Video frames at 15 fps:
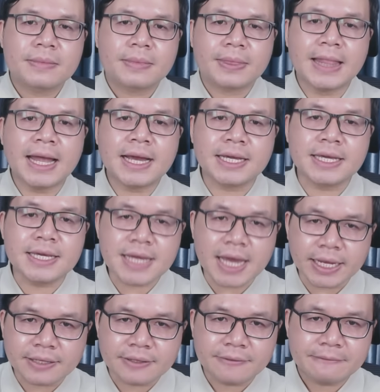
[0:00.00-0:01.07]
đăng ký
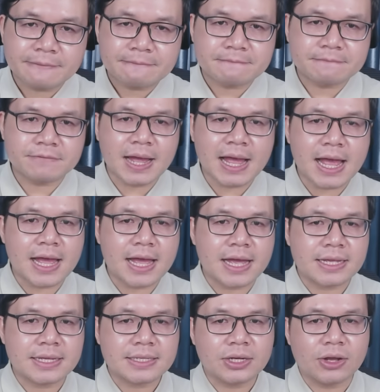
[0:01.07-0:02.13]
kênh
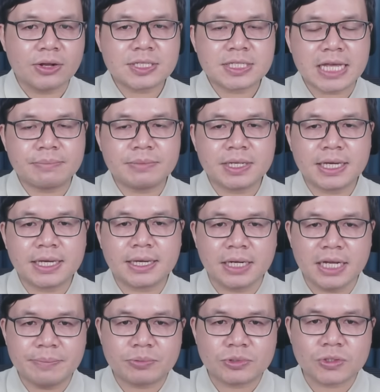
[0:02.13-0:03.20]
và đón xem những
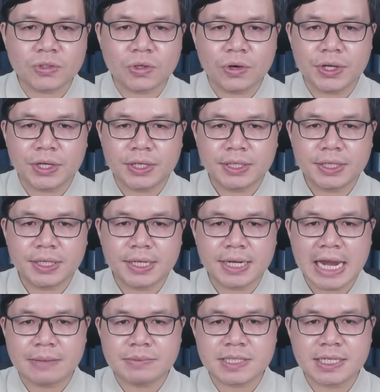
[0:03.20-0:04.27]
clip của chúng tôi
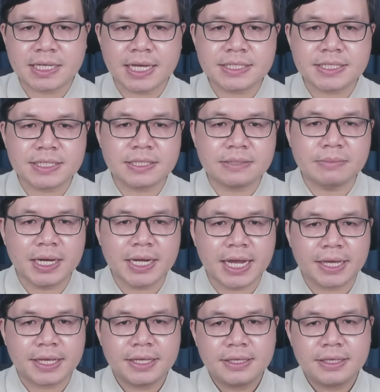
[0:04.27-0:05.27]
làm trên kênh tri thức mới này.